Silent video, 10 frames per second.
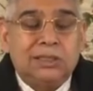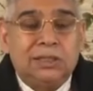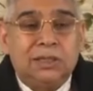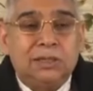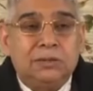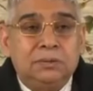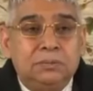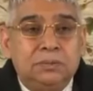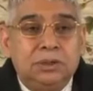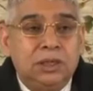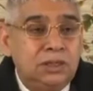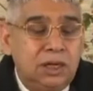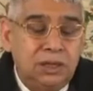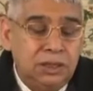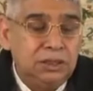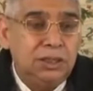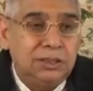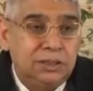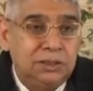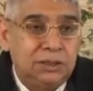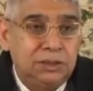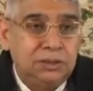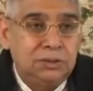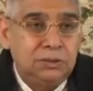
दे सके हैं संतान नहीं दे सकती